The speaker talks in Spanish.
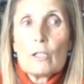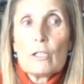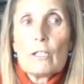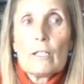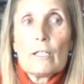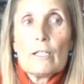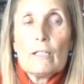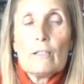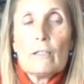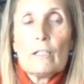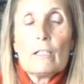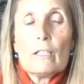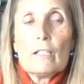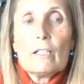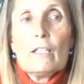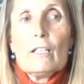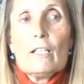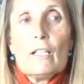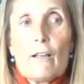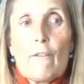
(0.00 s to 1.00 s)
con
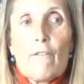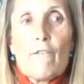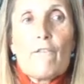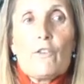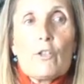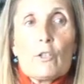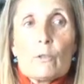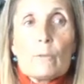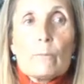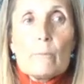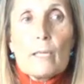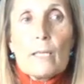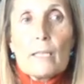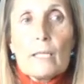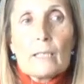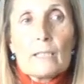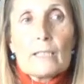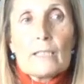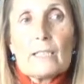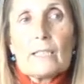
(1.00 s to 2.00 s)
la, forma
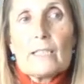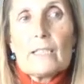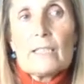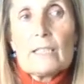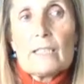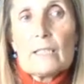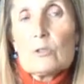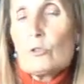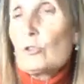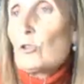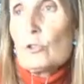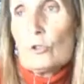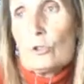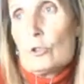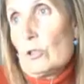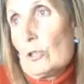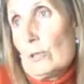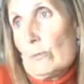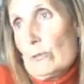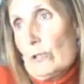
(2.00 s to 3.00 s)
que tenían
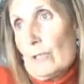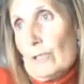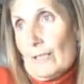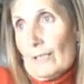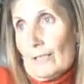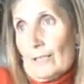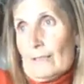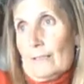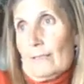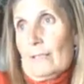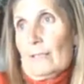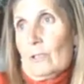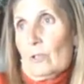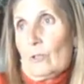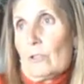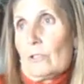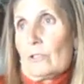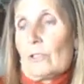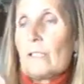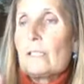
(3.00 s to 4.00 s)
todos los libros de reglas
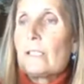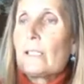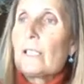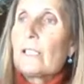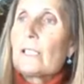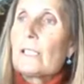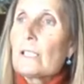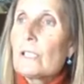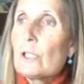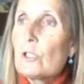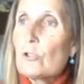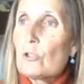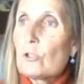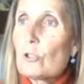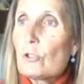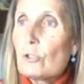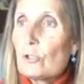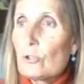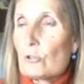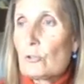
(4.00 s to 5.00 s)
anteriores. Está
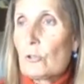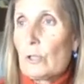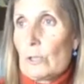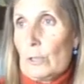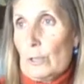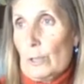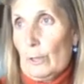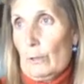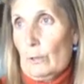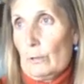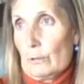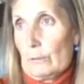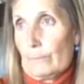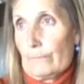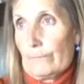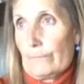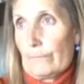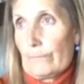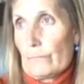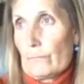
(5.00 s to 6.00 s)
escrito con otro estilo.
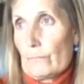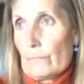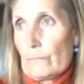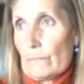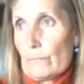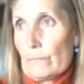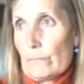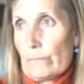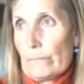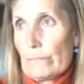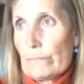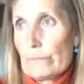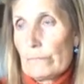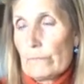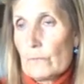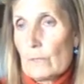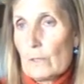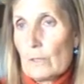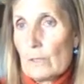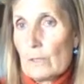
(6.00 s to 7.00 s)
Para
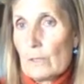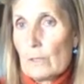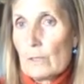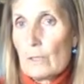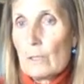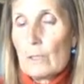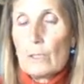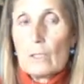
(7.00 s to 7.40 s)
bien.